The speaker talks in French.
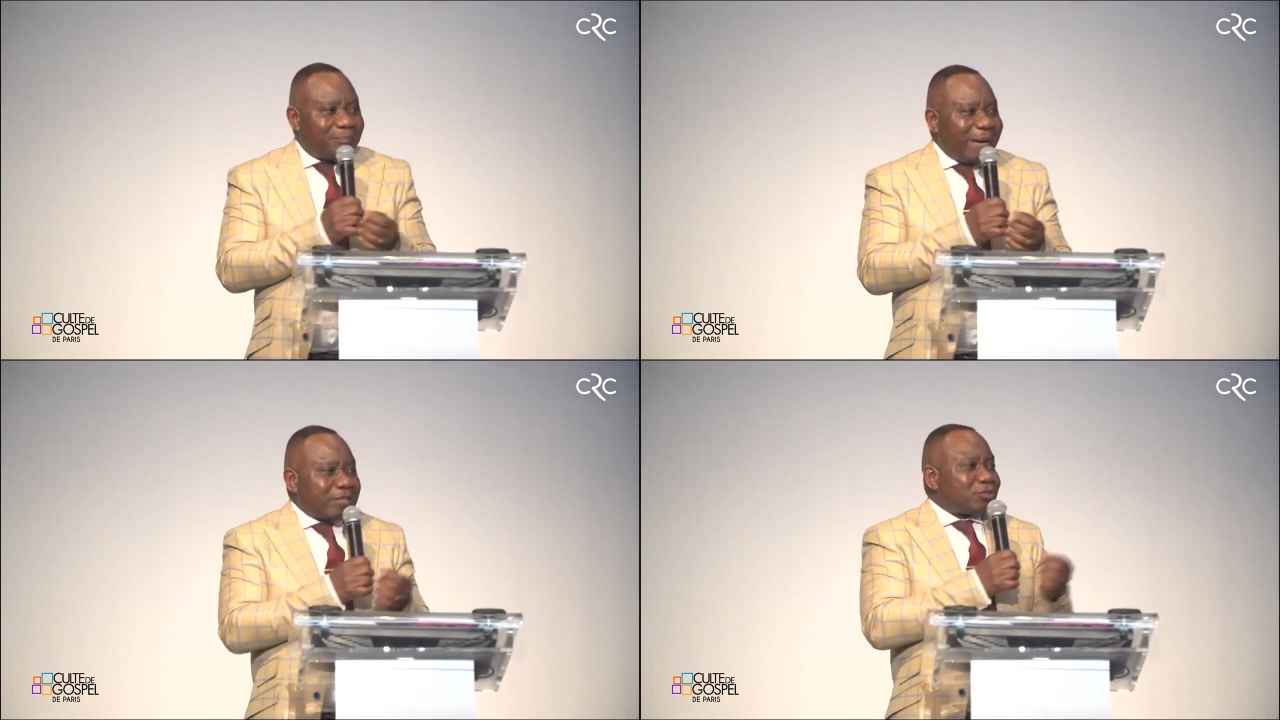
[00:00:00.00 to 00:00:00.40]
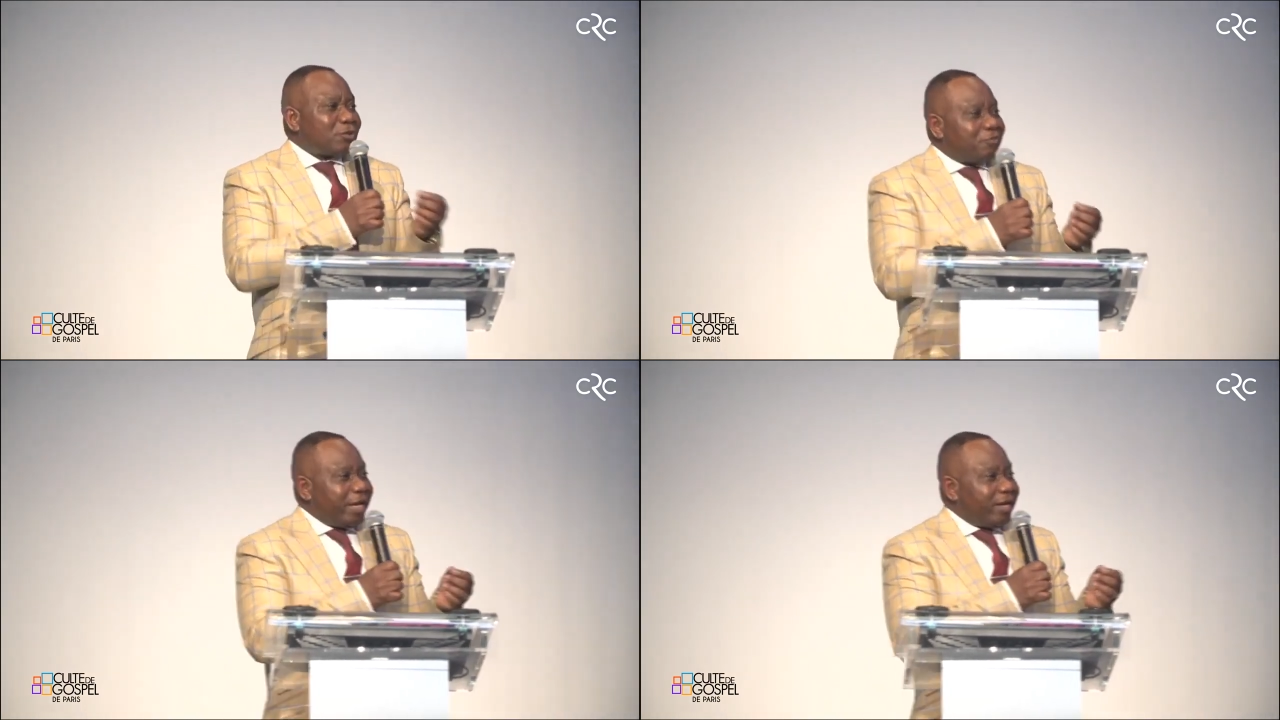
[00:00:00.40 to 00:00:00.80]
pas
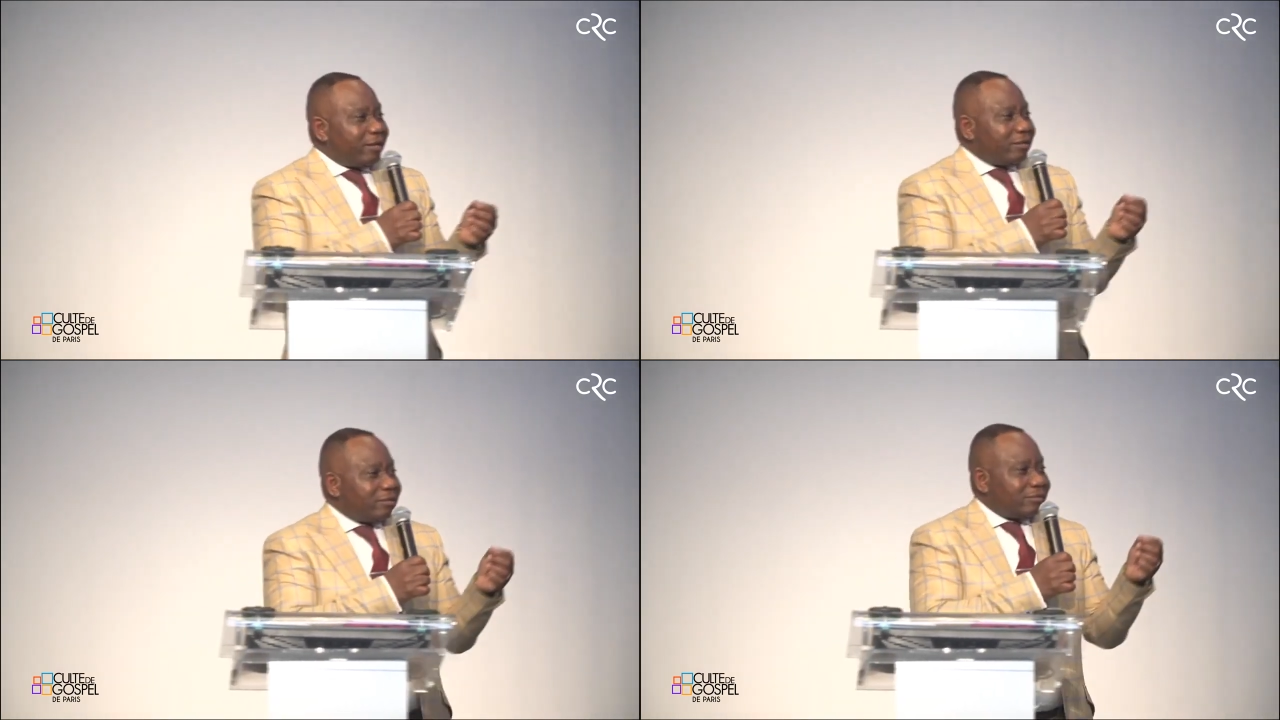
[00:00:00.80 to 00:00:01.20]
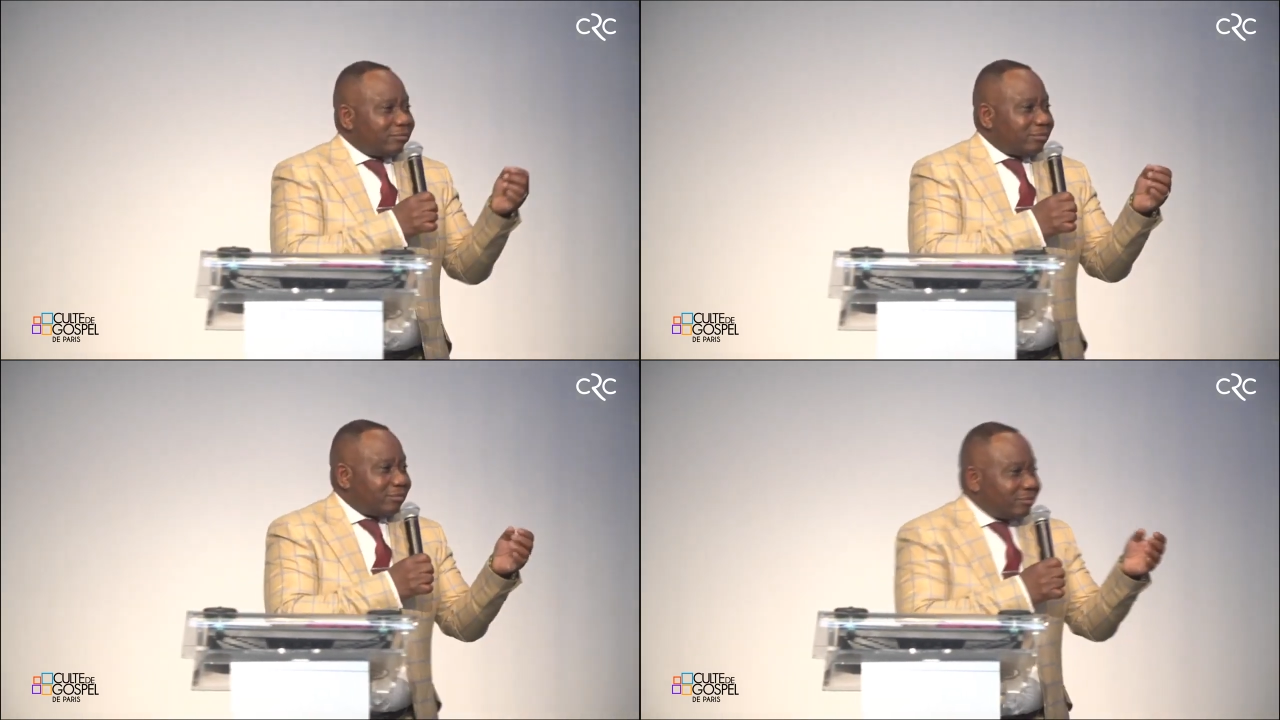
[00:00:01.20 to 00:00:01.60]
sauver
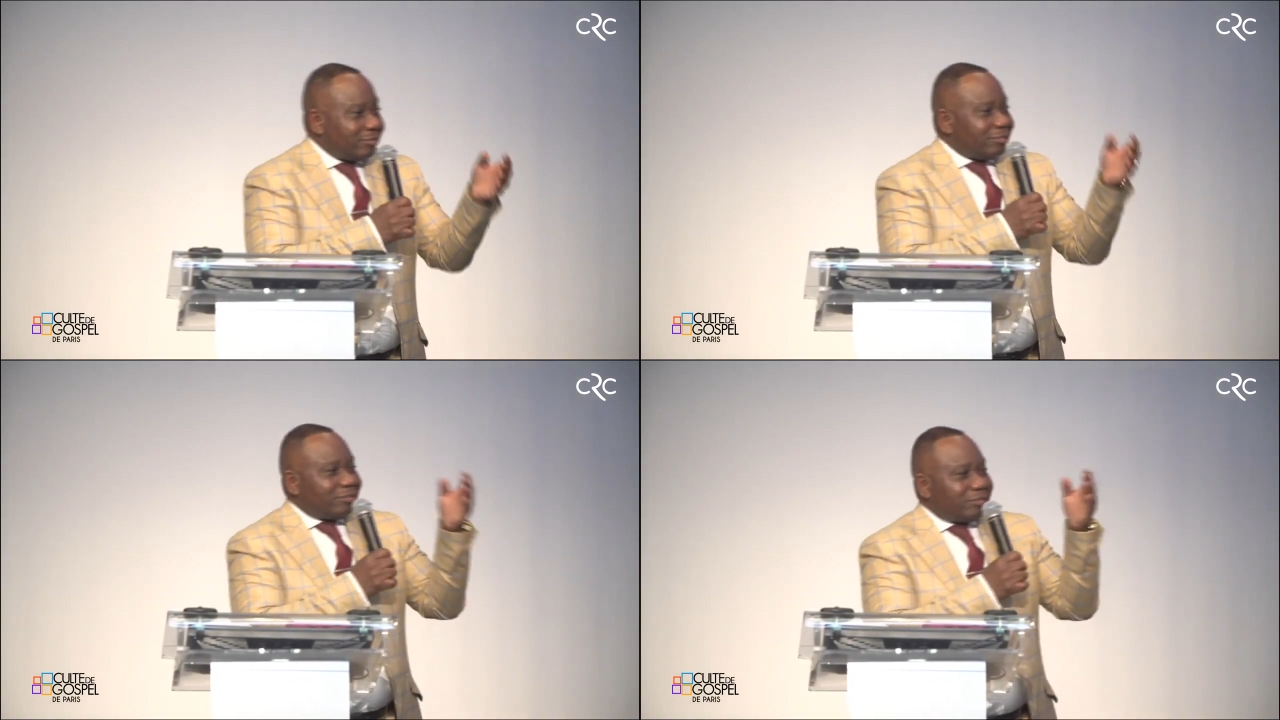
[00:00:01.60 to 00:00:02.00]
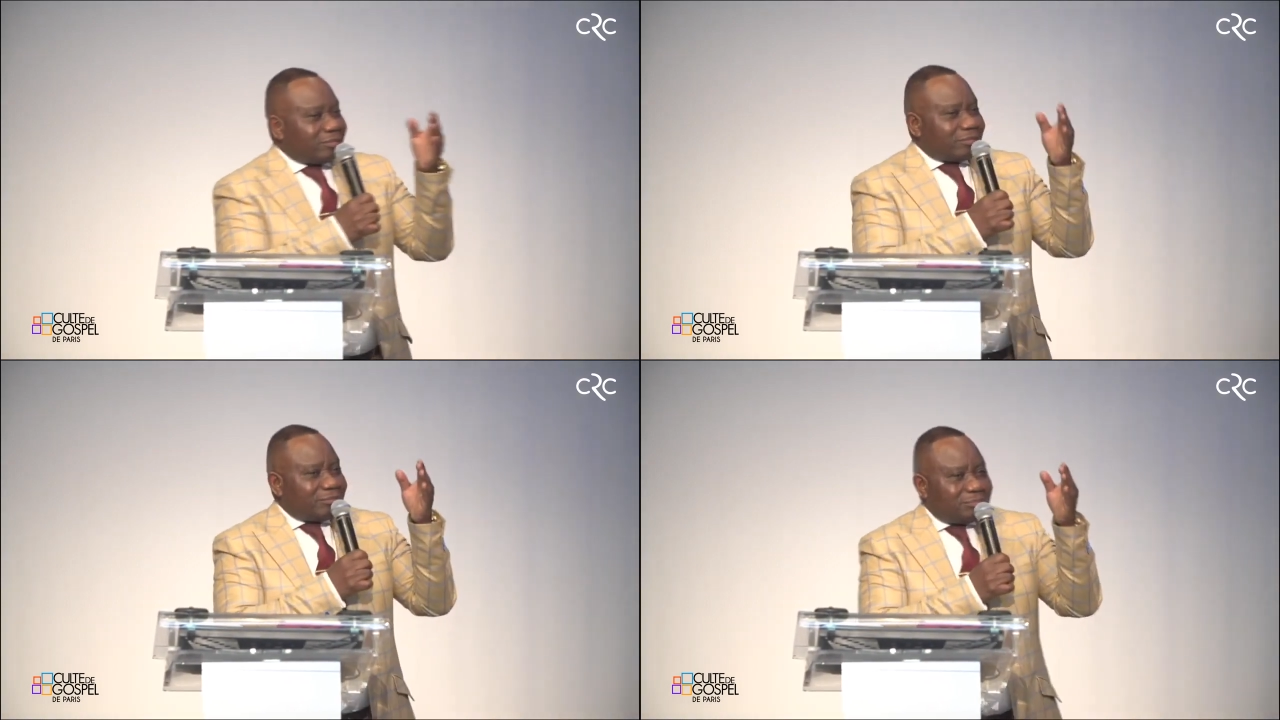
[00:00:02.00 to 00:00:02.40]

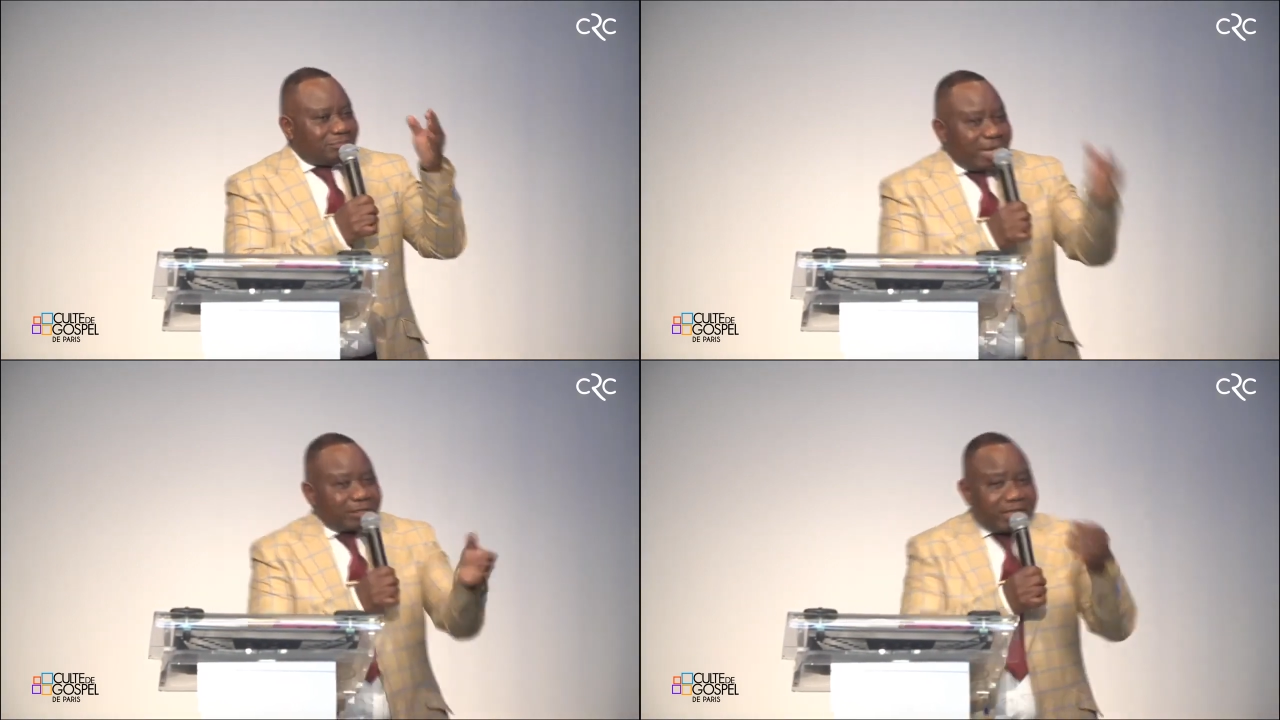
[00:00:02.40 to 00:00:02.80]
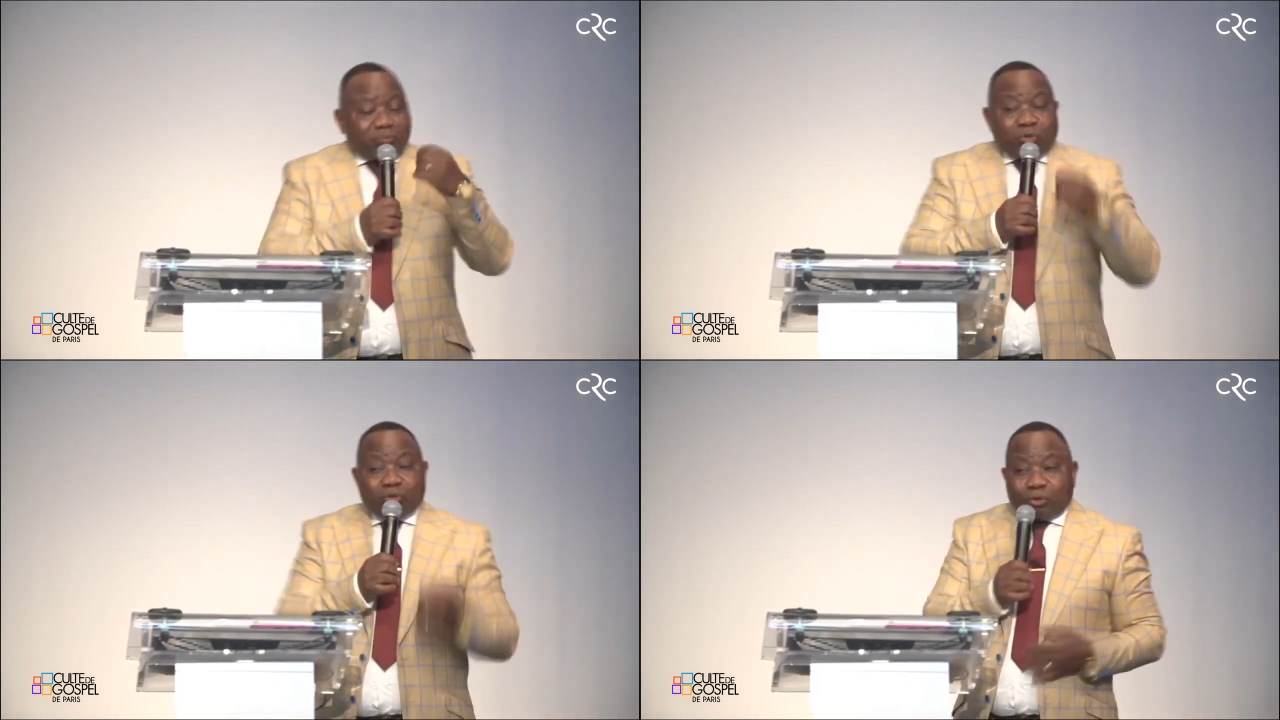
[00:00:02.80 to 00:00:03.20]
euh, Marcel
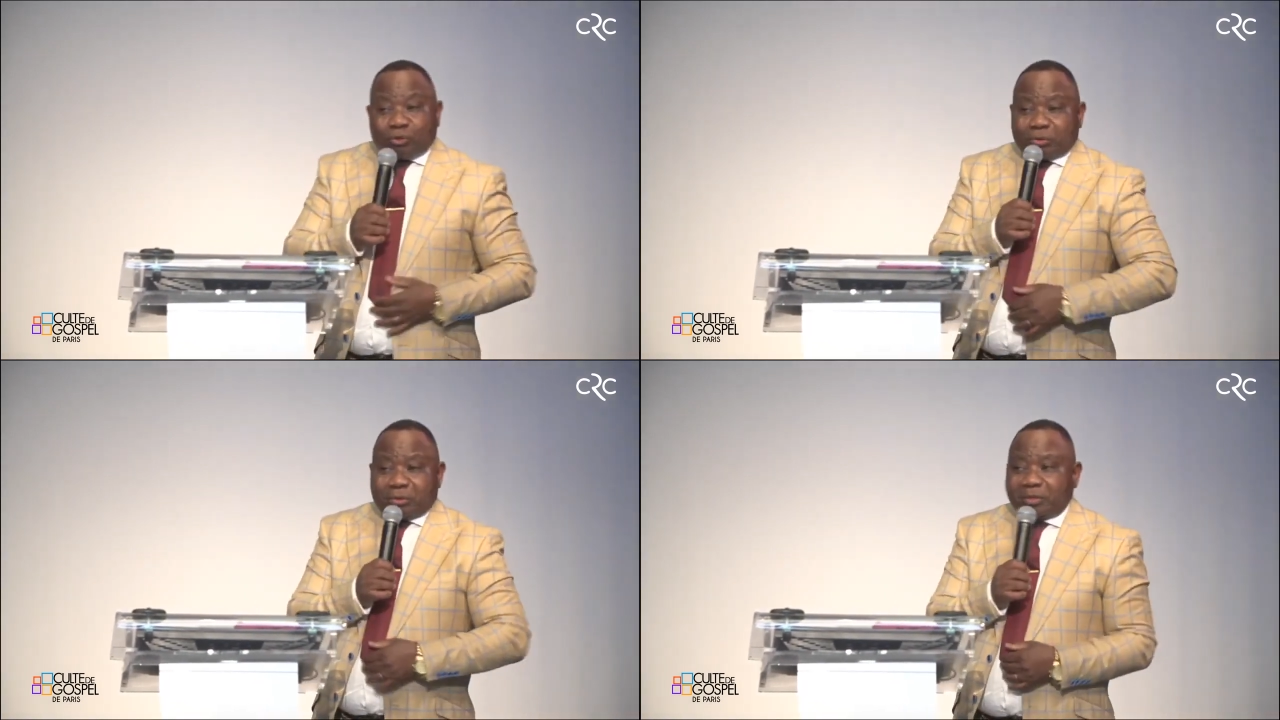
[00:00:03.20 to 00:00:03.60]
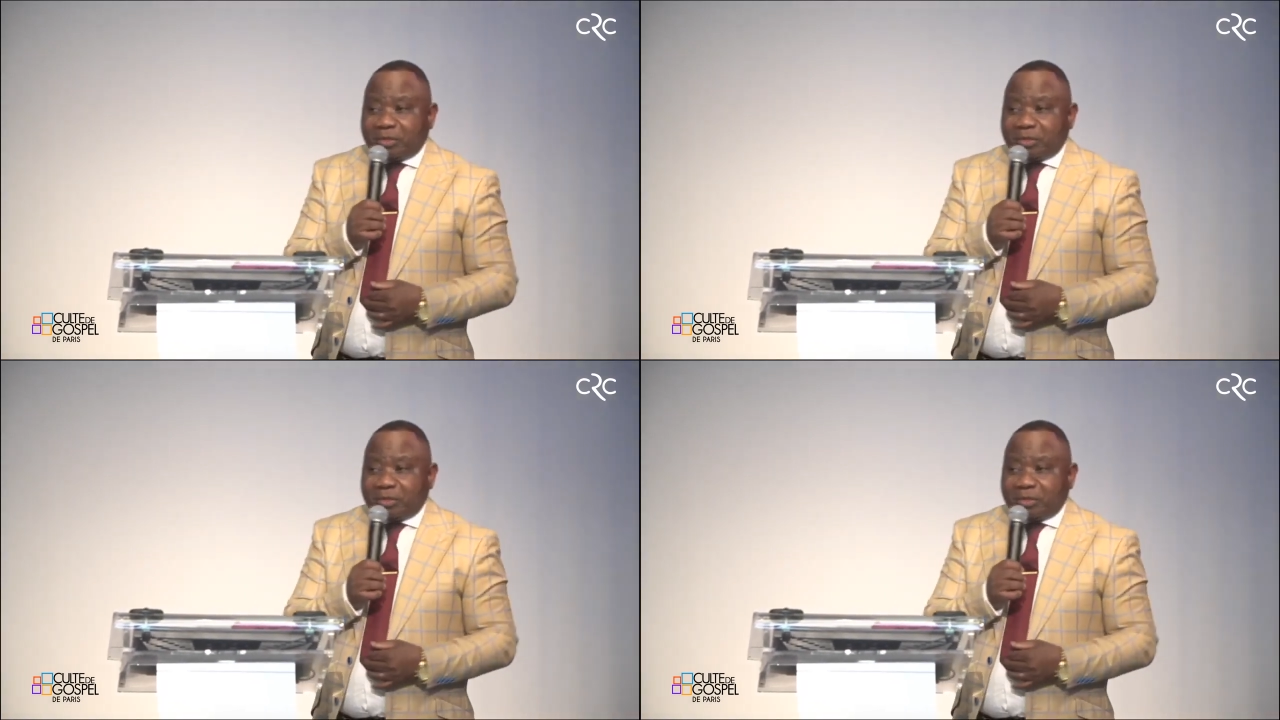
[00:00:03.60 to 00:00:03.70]
Bungou